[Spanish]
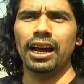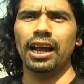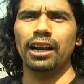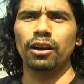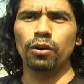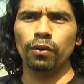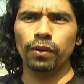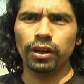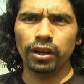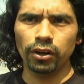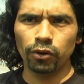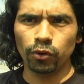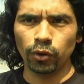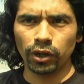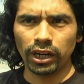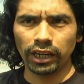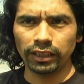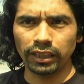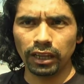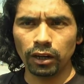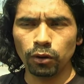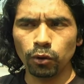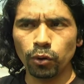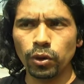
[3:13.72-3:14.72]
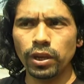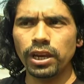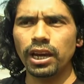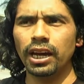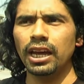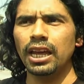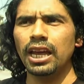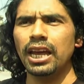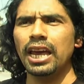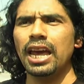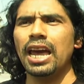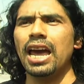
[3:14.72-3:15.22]
al gobierno de
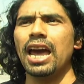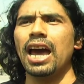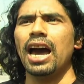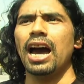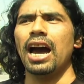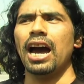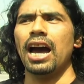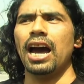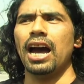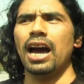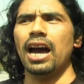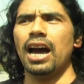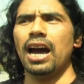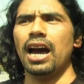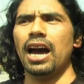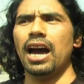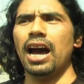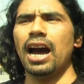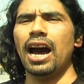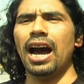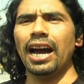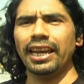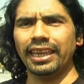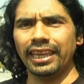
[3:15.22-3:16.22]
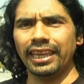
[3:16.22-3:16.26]
Cataluña a